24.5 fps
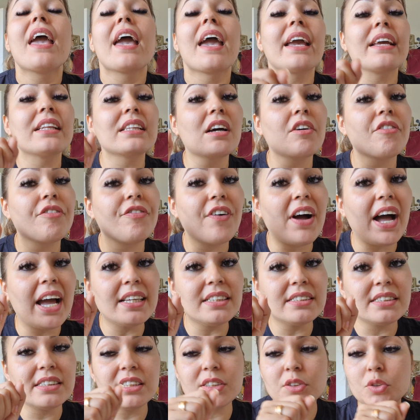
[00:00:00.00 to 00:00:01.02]
Em então, então
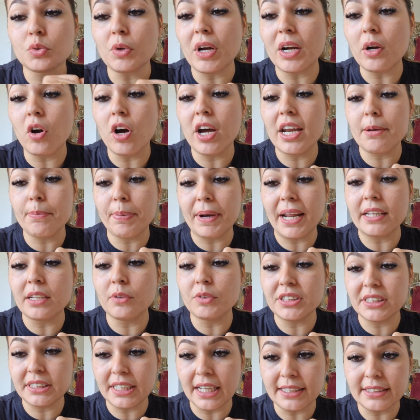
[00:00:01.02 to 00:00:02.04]
faz isso agora para não
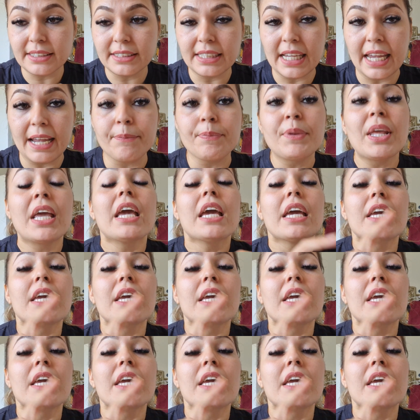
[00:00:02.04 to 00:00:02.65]
esquecer.